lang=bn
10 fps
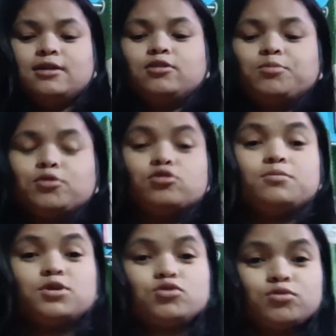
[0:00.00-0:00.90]
তো
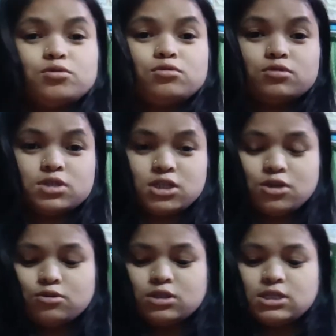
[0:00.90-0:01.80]
প্রথমে শুরু করছি
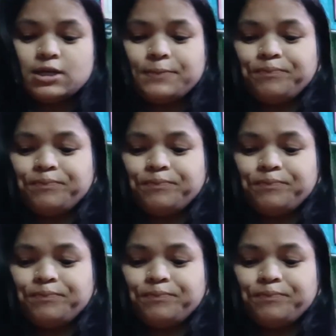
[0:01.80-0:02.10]
হচ্ছে